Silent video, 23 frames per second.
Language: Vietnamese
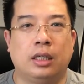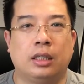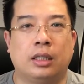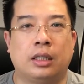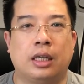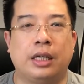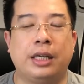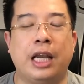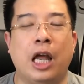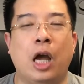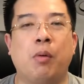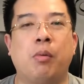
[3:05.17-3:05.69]

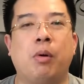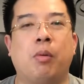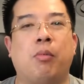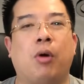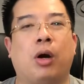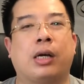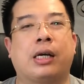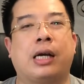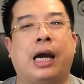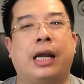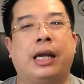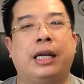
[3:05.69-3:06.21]
Thế nếu mà
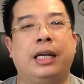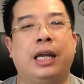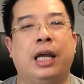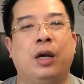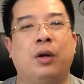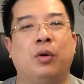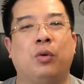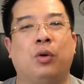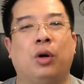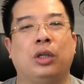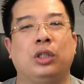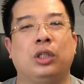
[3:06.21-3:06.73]
mọi cái nó
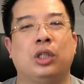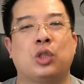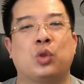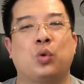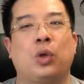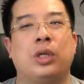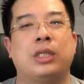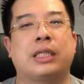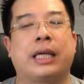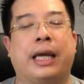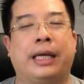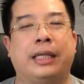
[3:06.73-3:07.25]
đều gọi như
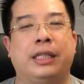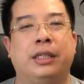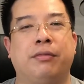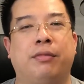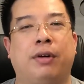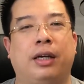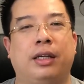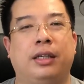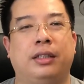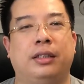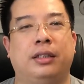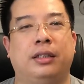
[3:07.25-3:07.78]
suôn sẻ như
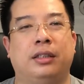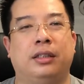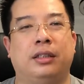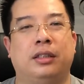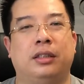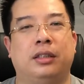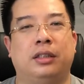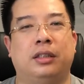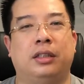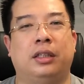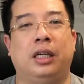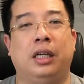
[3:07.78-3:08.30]
vậy
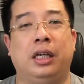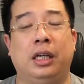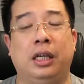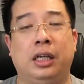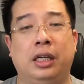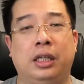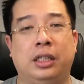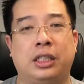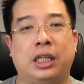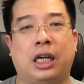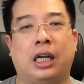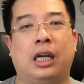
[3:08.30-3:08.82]

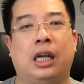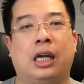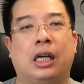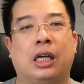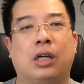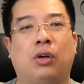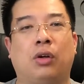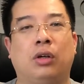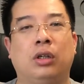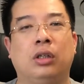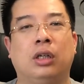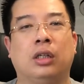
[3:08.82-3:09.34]
thì chắc là cái
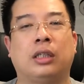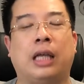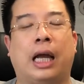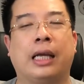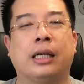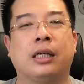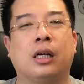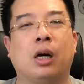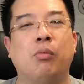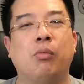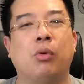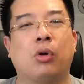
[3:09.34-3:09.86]
con đường
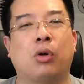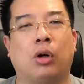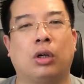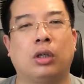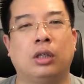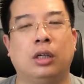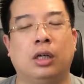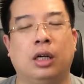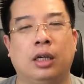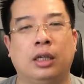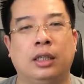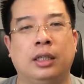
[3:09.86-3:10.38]
thành công của con
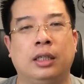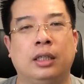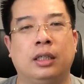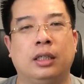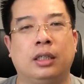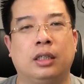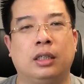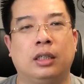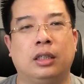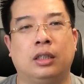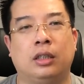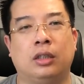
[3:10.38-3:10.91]
người
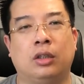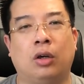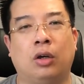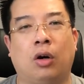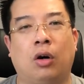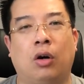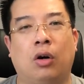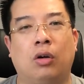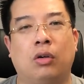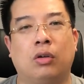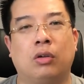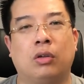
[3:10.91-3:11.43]

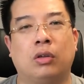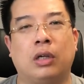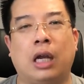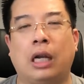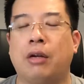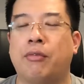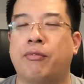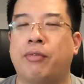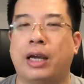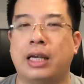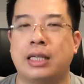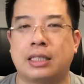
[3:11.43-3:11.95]
nó đã
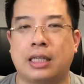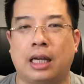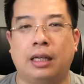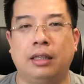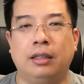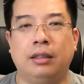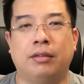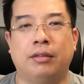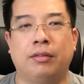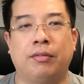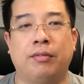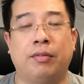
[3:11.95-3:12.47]
được vẽ sẵn,
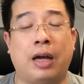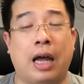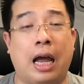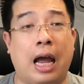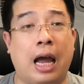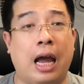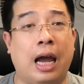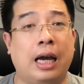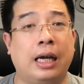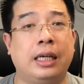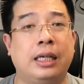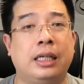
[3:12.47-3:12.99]
và
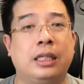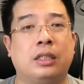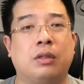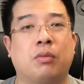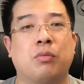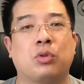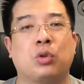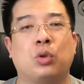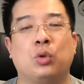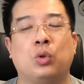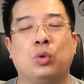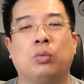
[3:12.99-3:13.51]
ai trong
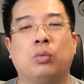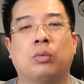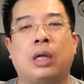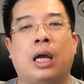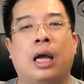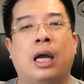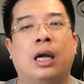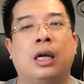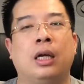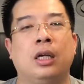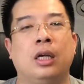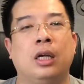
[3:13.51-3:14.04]
số chúng
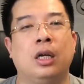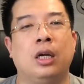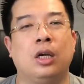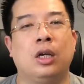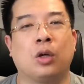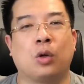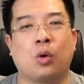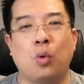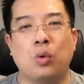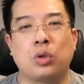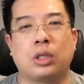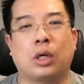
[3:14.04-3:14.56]
ta
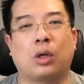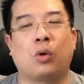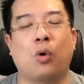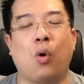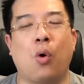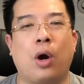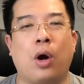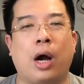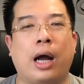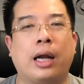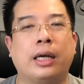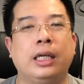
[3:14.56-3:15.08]
cũng sẽ cố
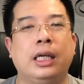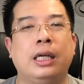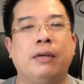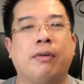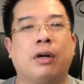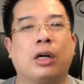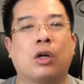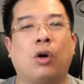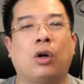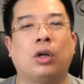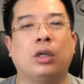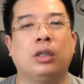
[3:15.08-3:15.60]
gắng đi
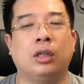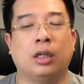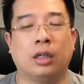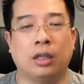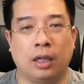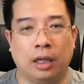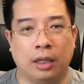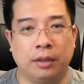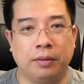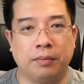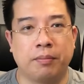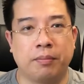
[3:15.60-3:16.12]
vào con đường đấy.